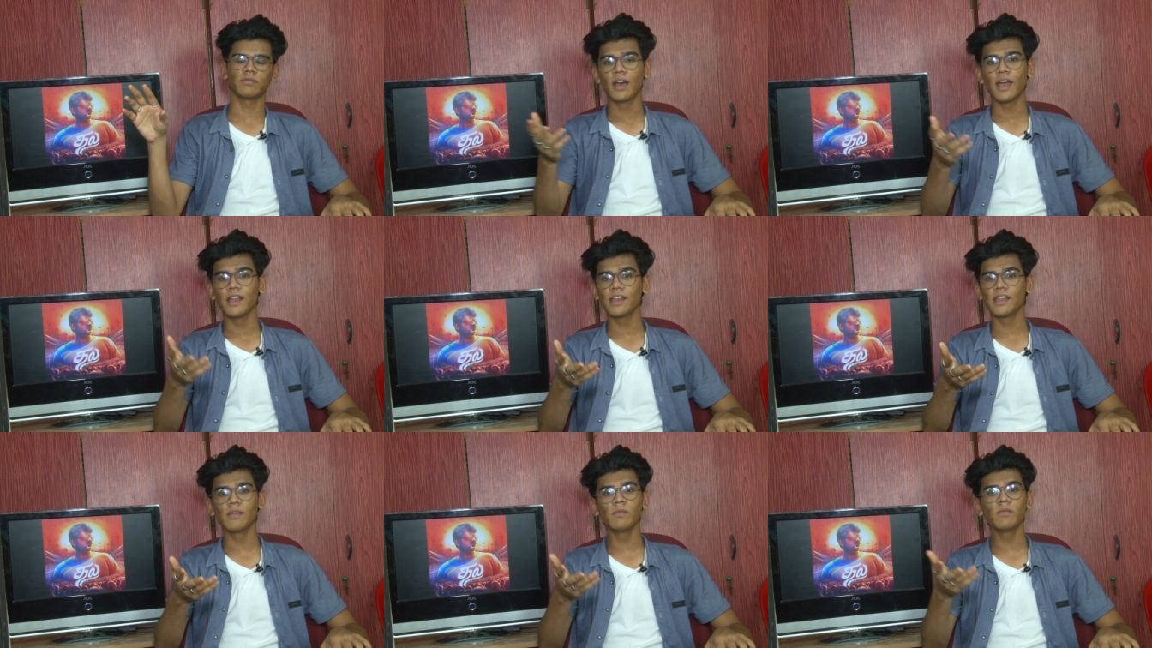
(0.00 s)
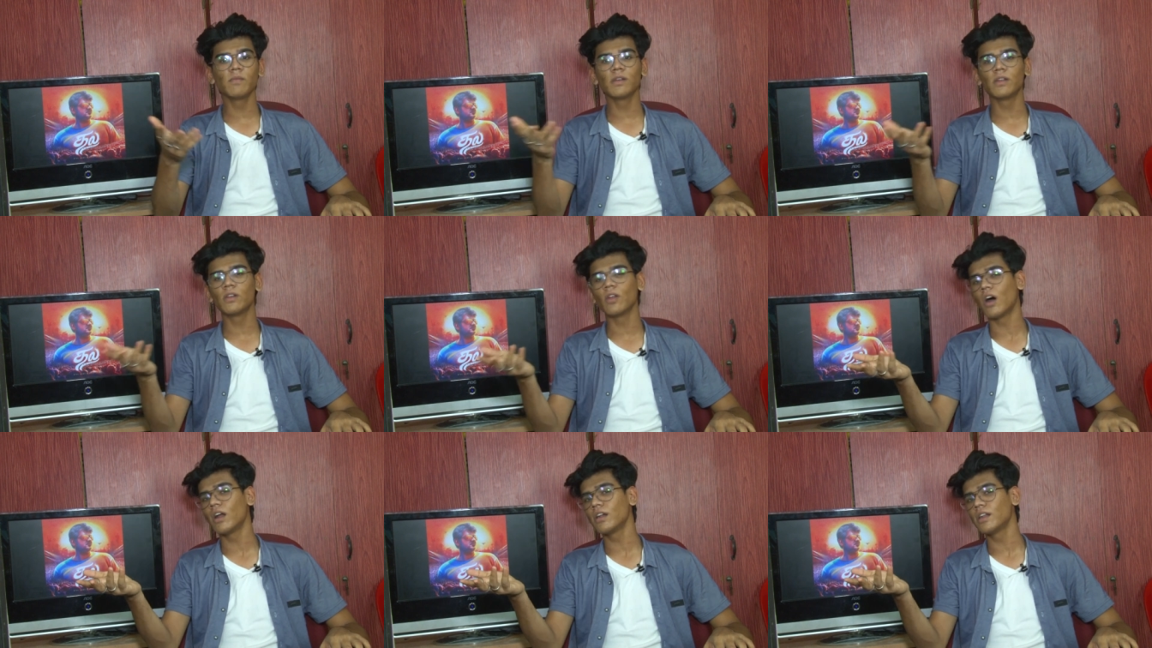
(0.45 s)
அண்ட் ஹிம்
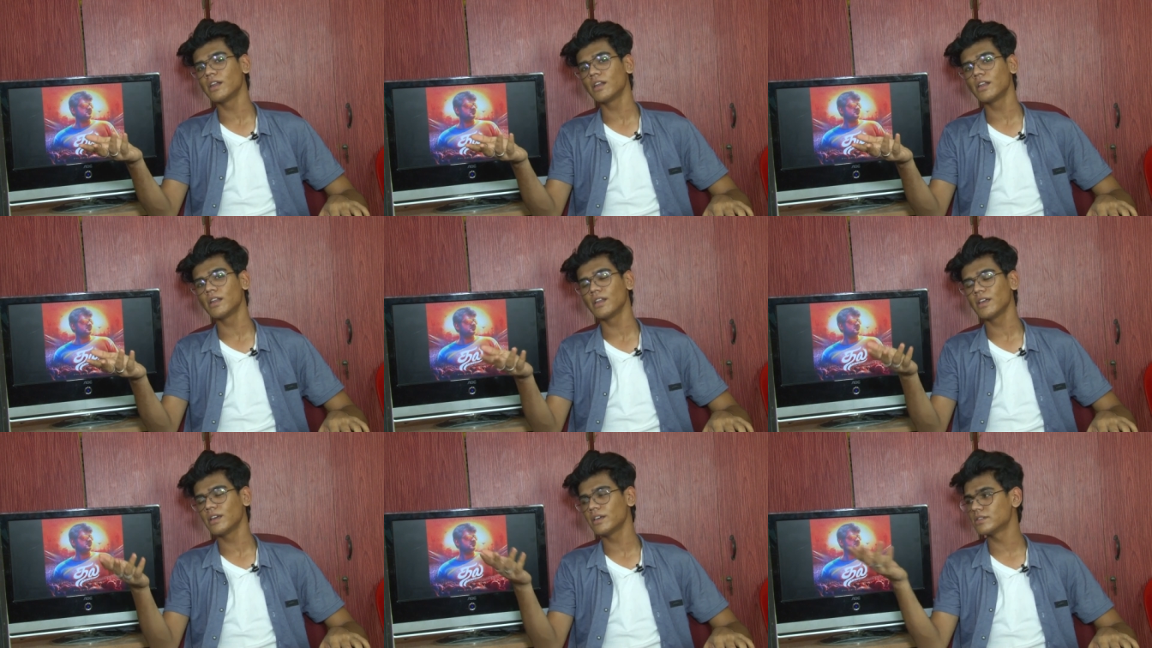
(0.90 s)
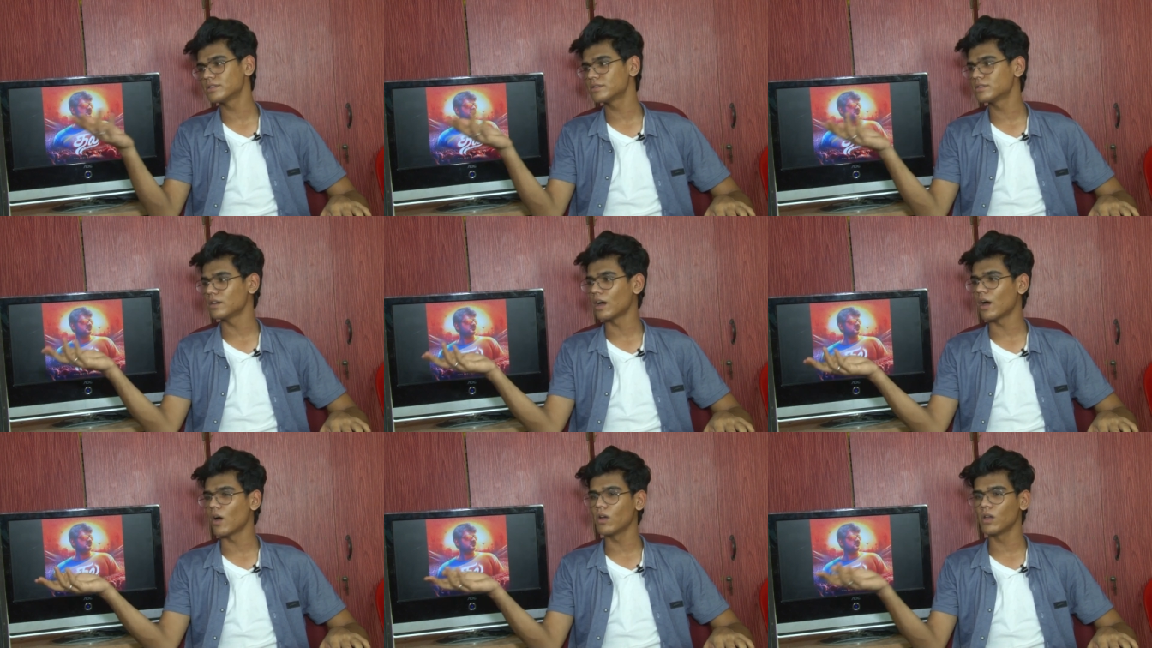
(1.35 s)
நாட் அட்டெண்டிங் ஹிஸ்
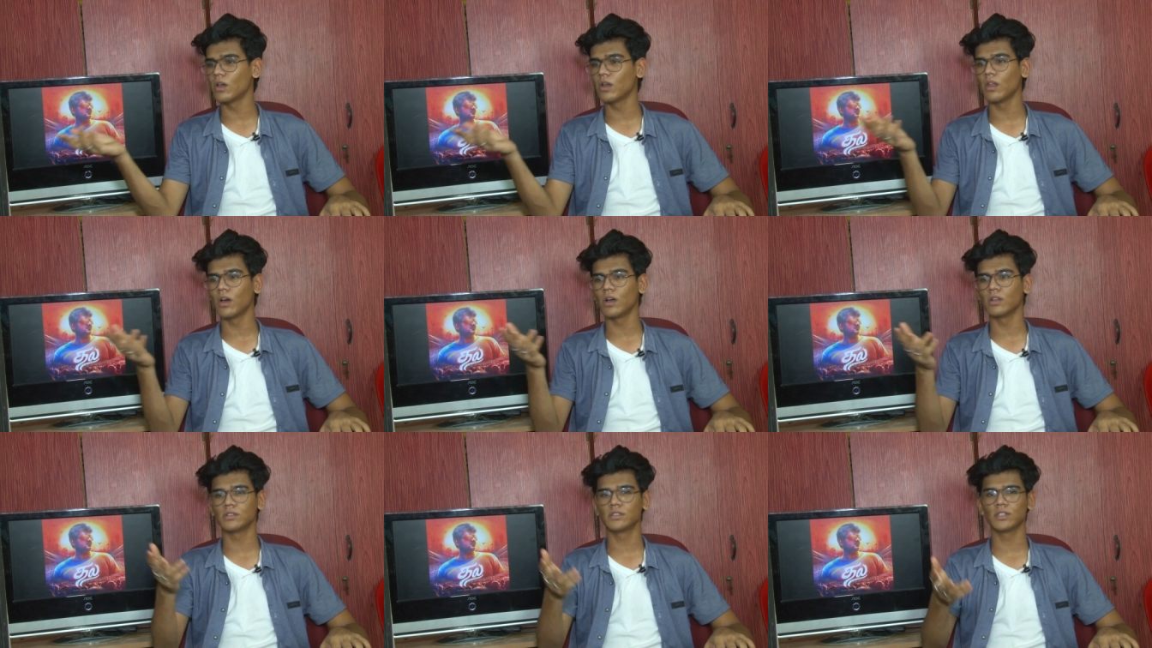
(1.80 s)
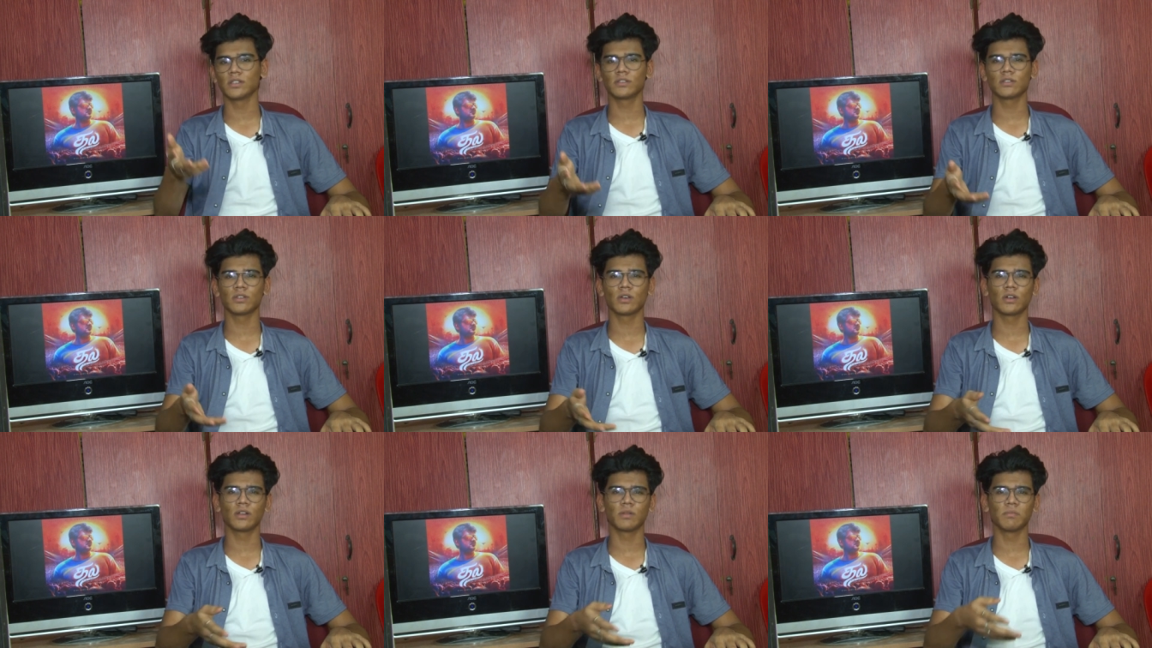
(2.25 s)
ஆடியோ லான்ச்சஸ்
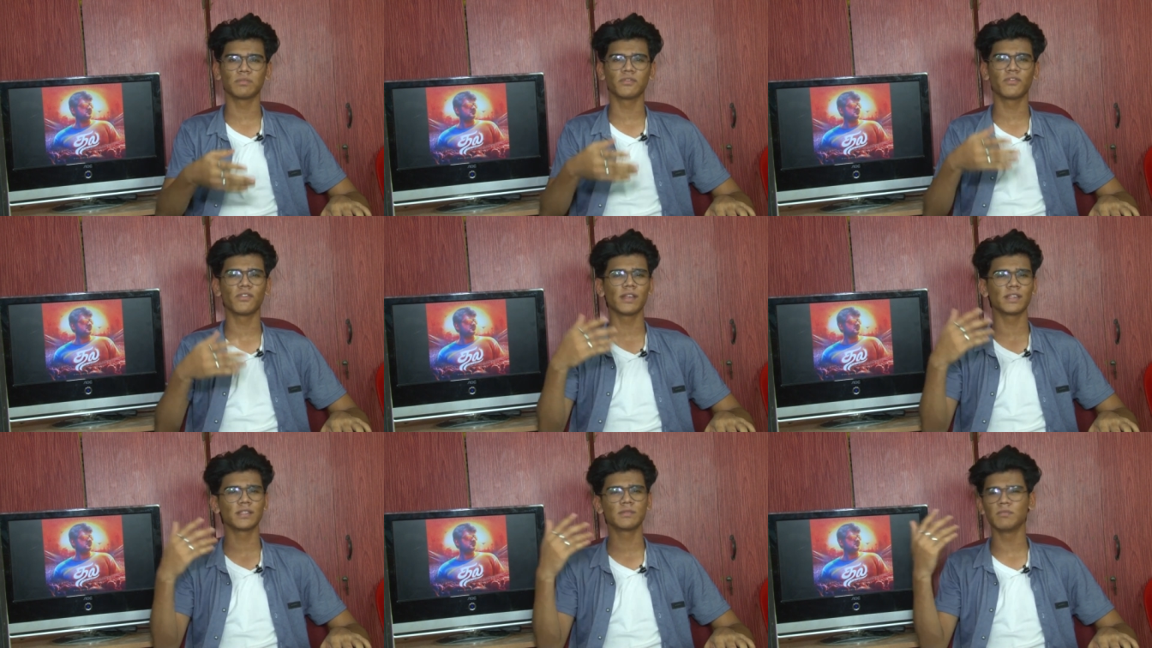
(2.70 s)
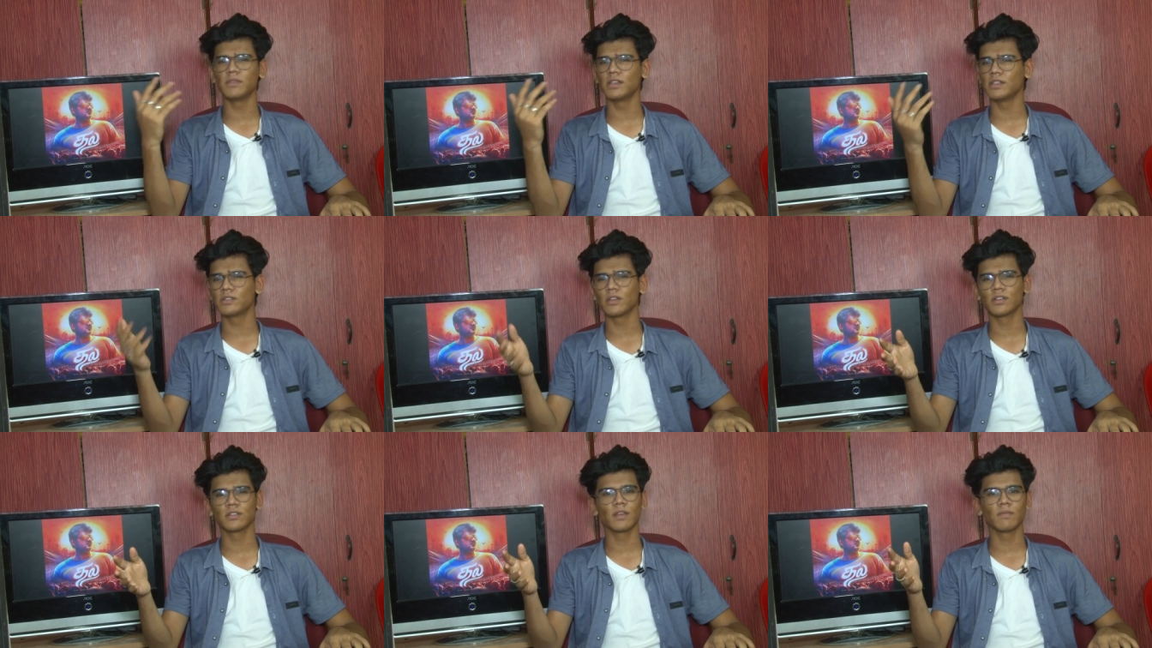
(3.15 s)
ஆர் ஃப்ரெஷ்
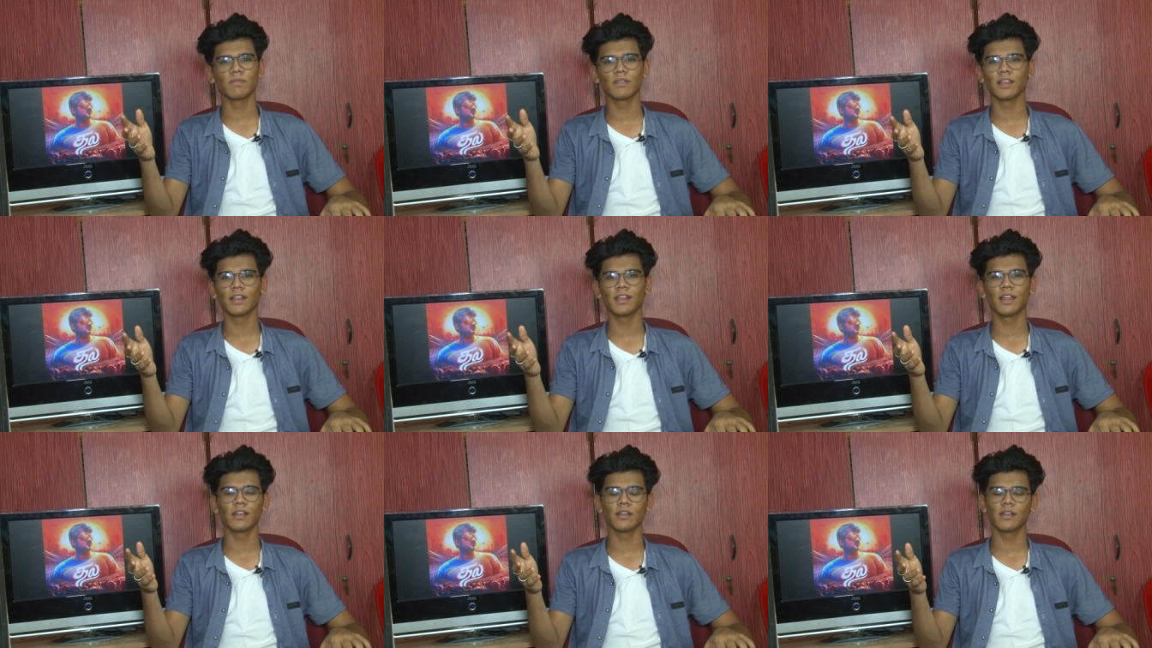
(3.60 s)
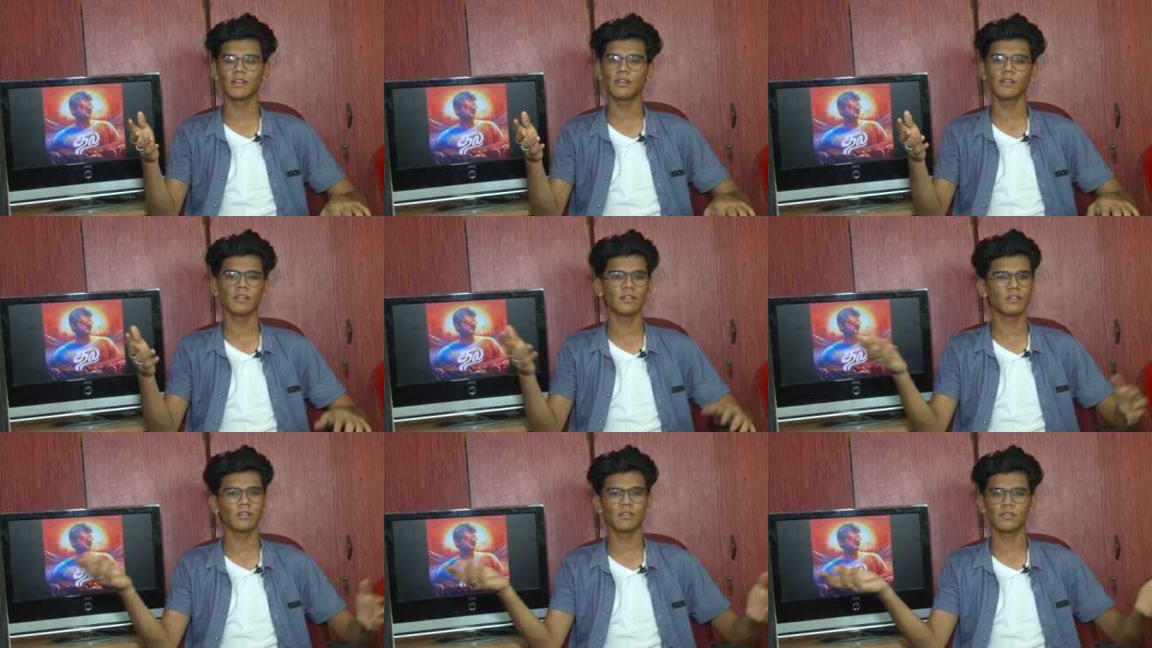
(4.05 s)
மீட்ஸ் ஆர் சம்திங் லைக் தட்